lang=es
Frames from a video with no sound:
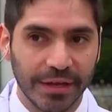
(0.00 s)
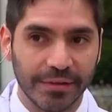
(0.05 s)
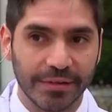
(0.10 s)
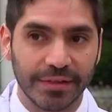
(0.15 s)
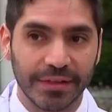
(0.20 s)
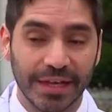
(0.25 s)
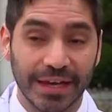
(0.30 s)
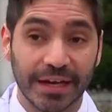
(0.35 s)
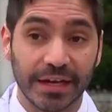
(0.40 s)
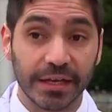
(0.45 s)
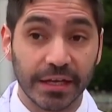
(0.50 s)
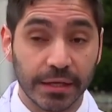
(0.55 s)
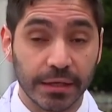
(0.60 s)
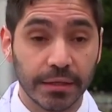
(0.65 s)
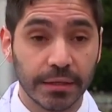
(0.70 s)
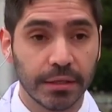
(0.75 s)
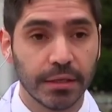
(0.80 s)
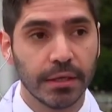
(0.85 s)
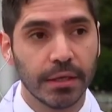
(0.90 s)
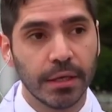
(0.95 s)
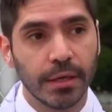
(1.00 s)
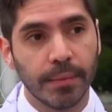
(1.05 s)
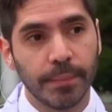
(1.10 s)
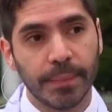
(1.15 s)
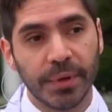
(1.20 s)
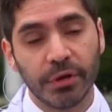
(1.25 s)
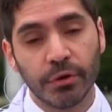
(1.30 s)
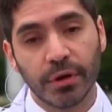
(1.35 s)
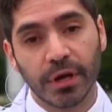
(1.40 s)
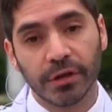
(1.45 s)
hay diarrea.
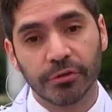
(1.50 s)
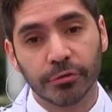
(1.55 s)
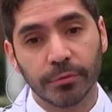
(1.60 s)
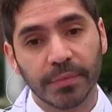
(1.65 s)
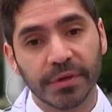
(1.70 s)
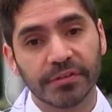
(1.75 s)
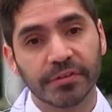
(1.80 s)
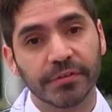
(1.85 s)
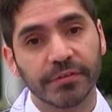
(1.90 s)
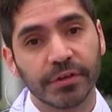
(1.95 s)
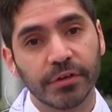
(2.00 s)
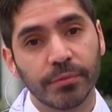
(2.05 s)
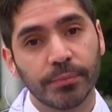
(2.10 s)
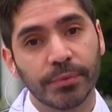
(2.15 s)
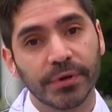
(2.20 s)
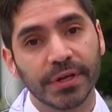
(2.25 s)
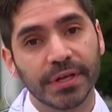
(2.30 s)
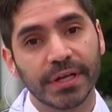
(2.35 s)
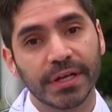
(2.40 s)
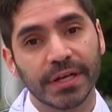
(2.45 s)
Pero casos más severos pueden